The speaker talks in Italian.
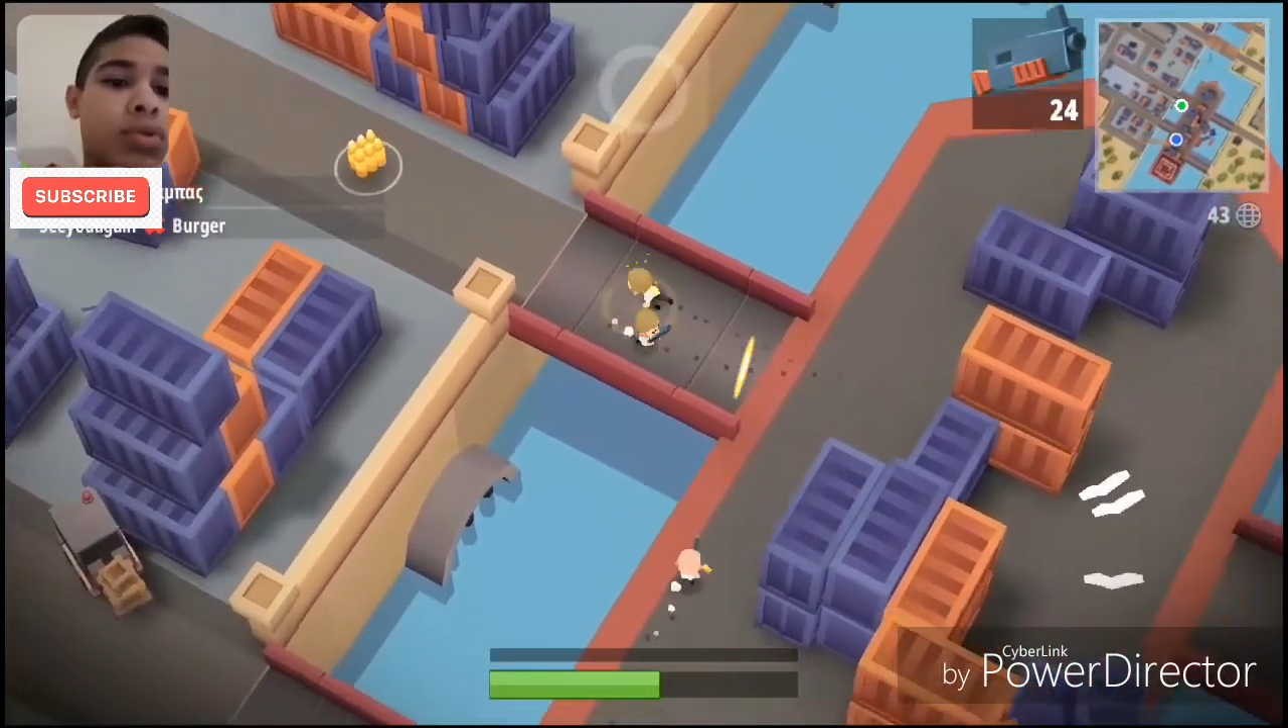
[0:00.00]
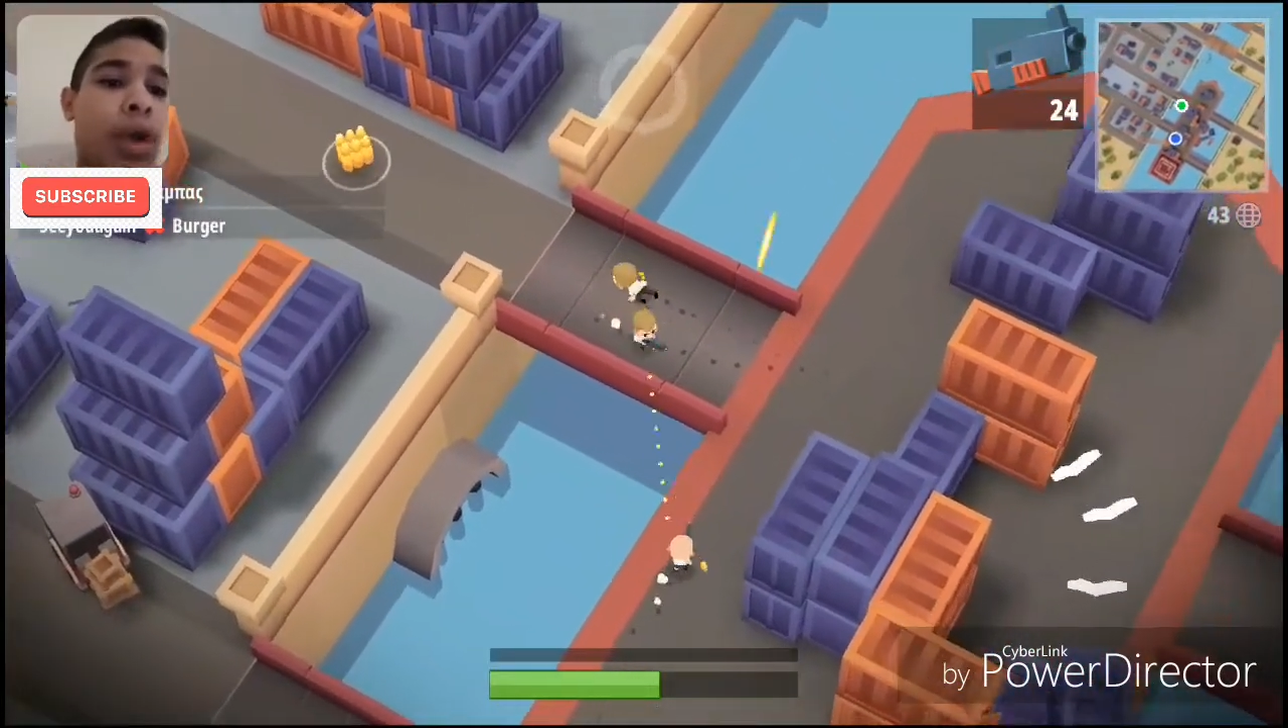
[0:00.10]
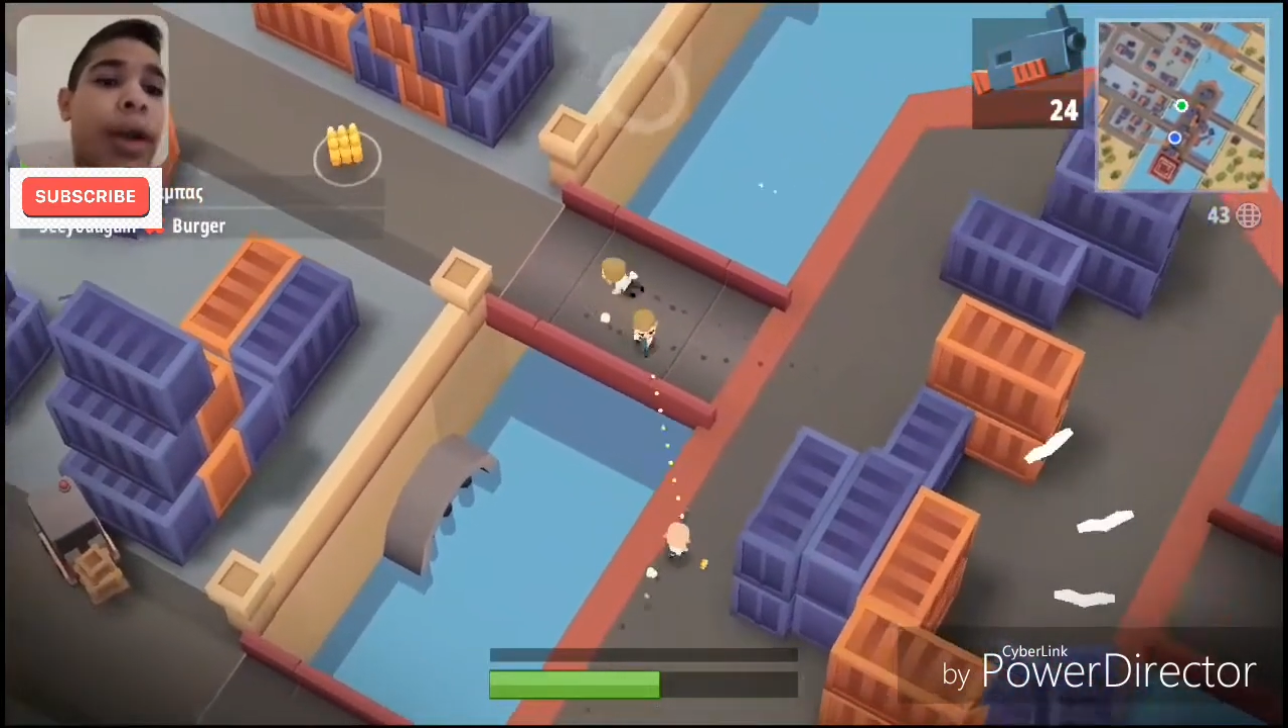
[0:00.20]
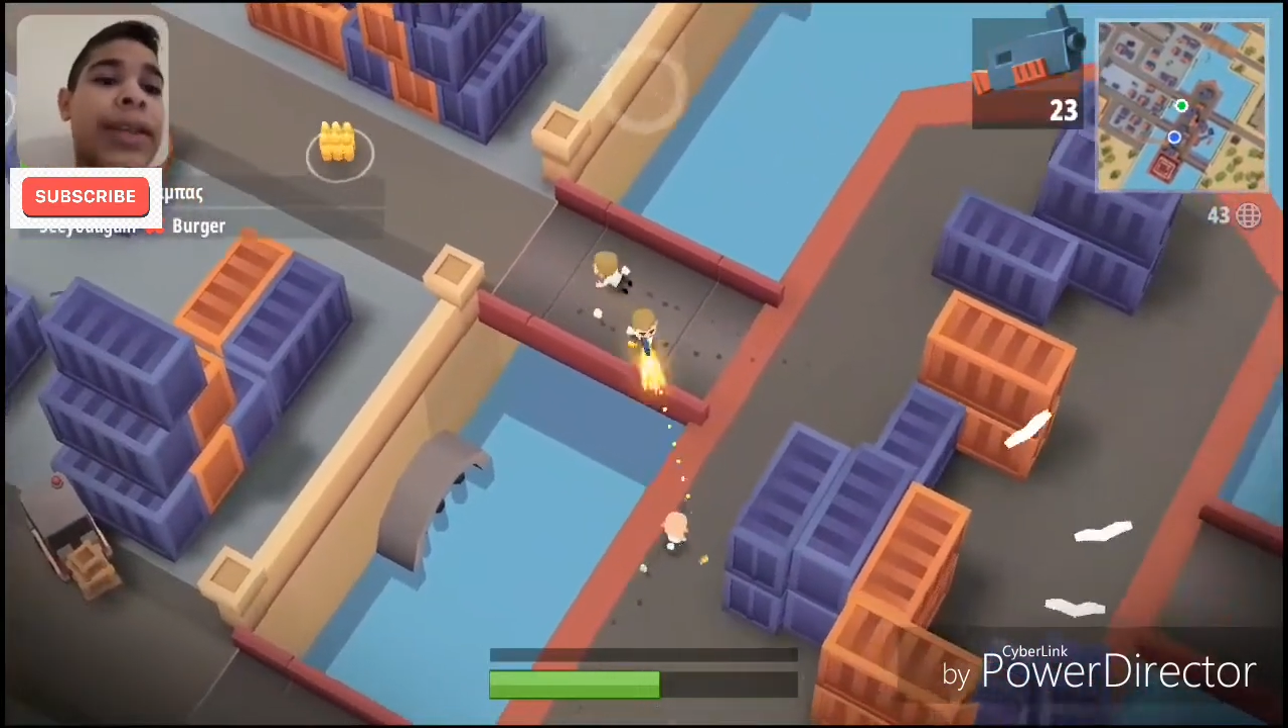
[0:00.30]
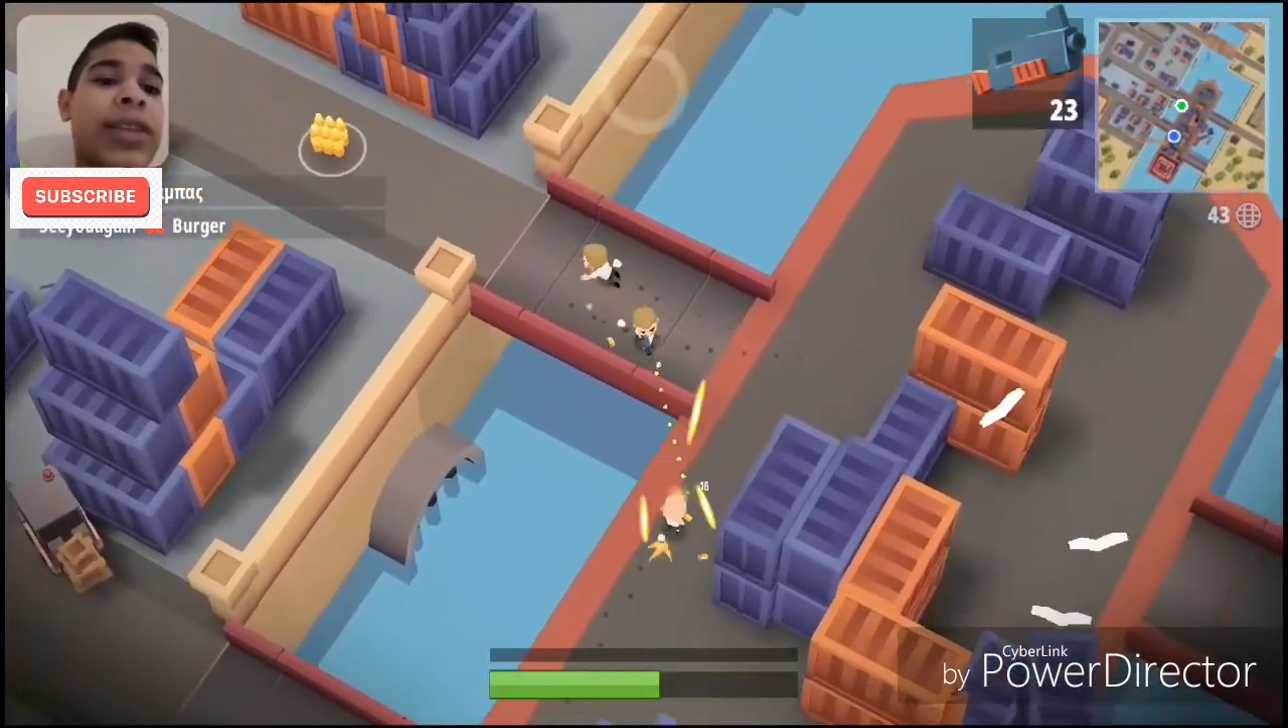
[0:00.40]

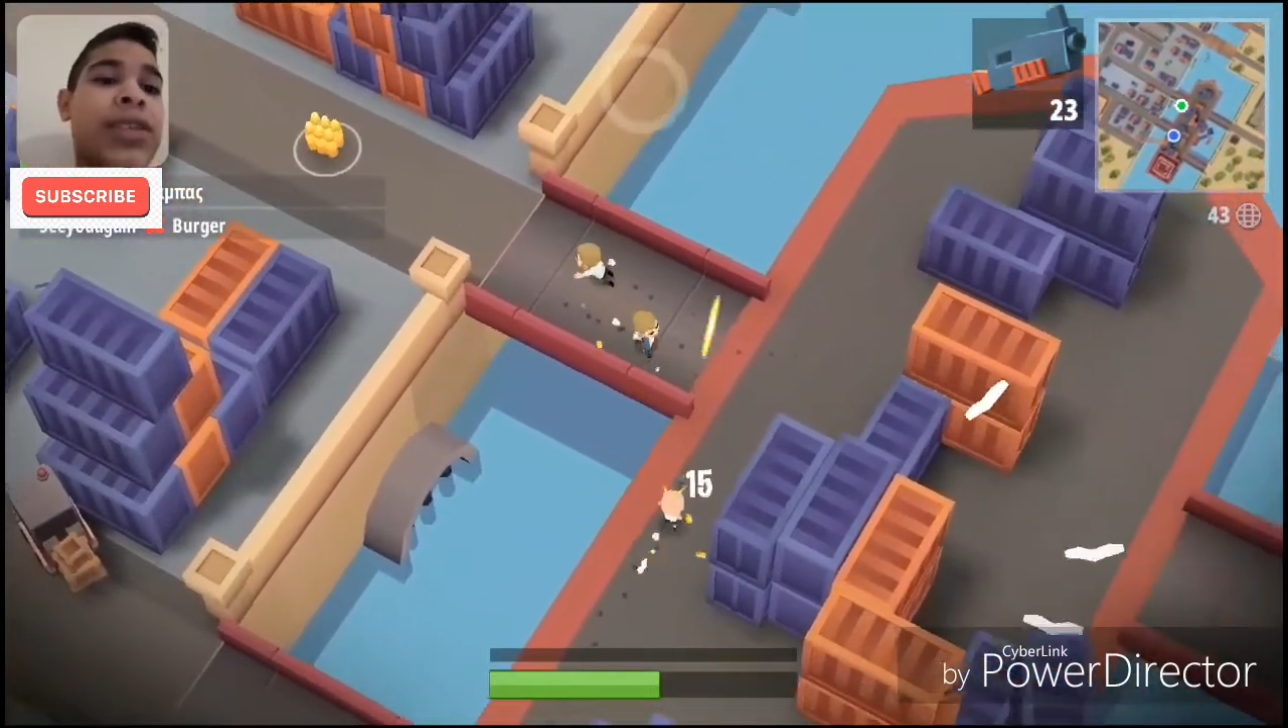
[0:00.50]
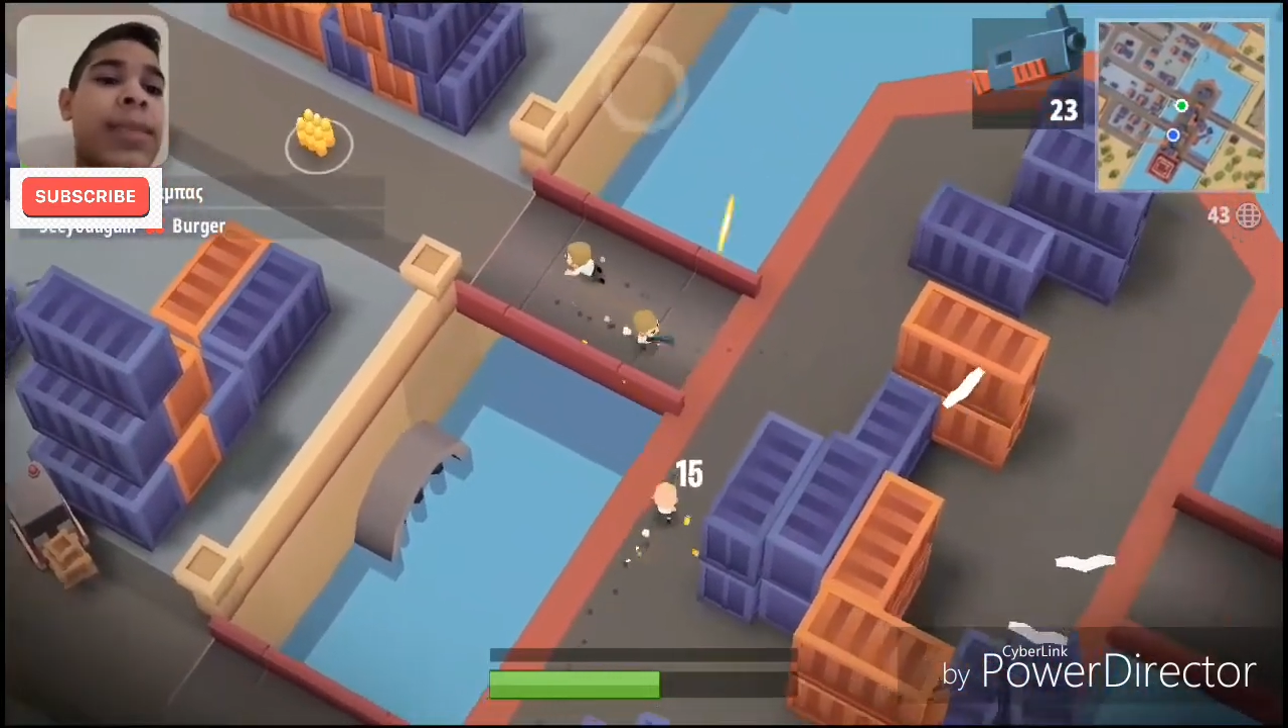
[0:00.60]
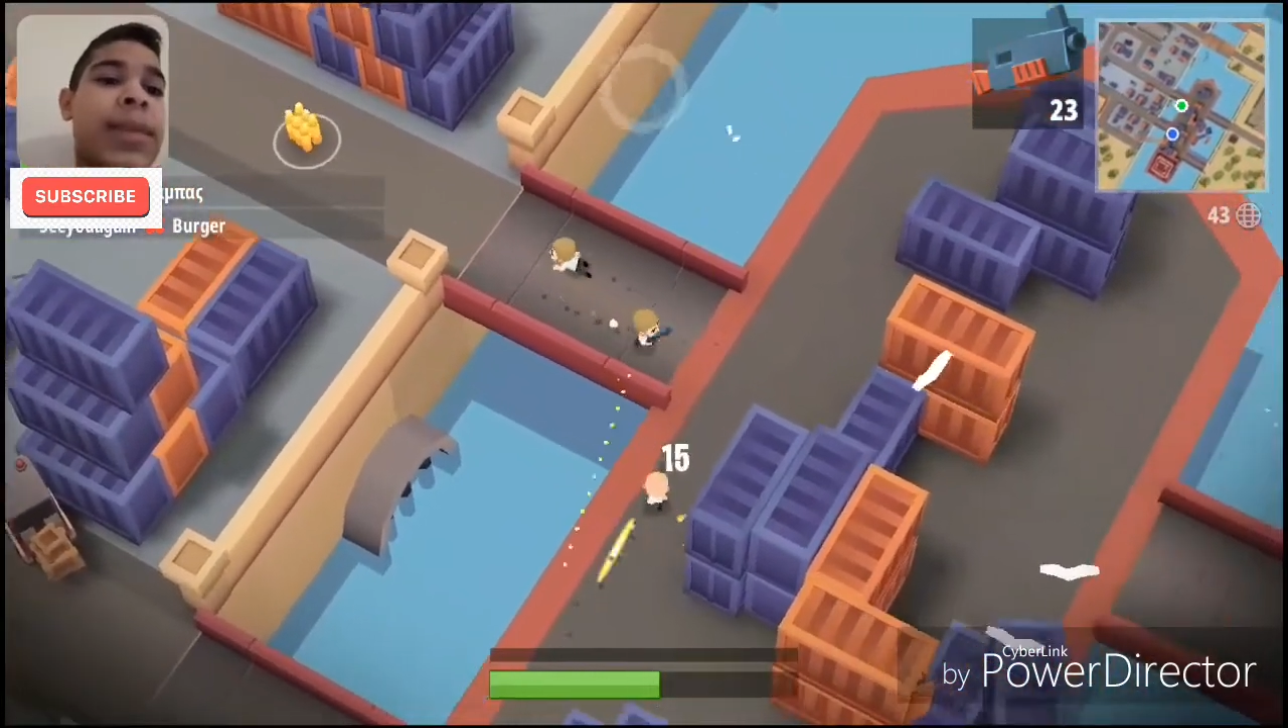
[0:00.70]
No, anche te ci